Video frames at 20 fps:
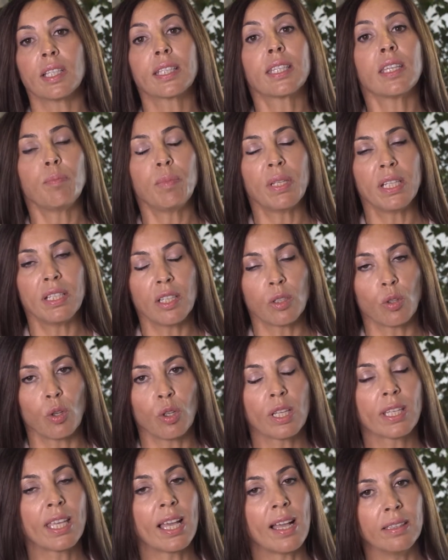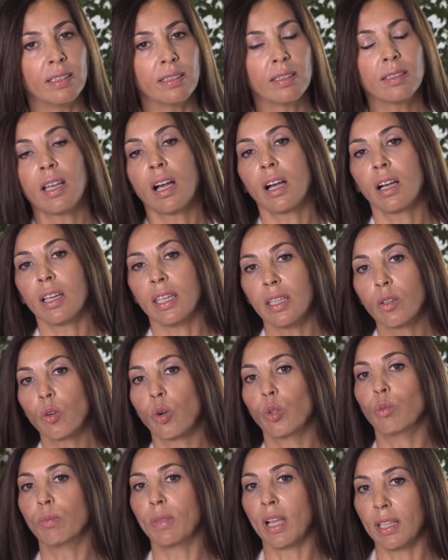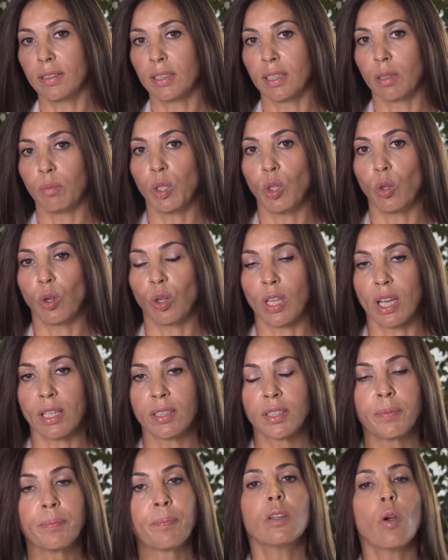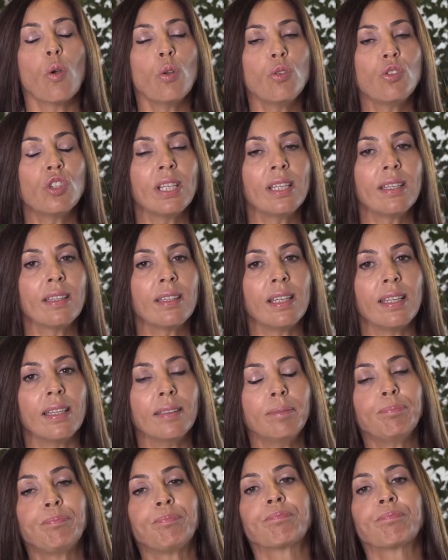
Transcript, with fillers: rakiplerine göre kendilerini daha iyi konumlandırabiliyorlar. Öncelikle